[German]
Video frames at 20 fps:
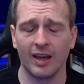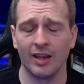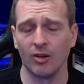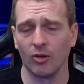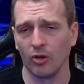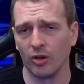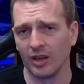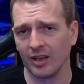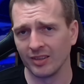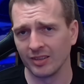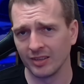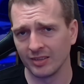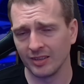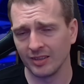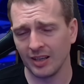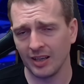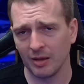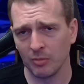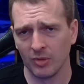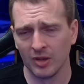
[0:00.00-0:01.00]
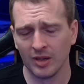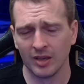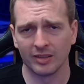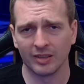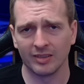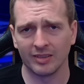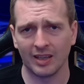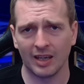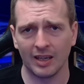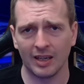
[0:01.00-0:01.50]
euer System. Es ist
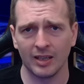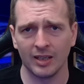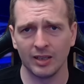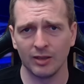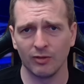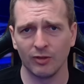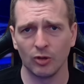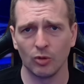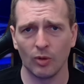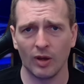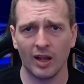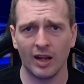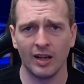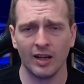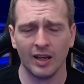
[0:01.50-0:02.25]
sehr individuell.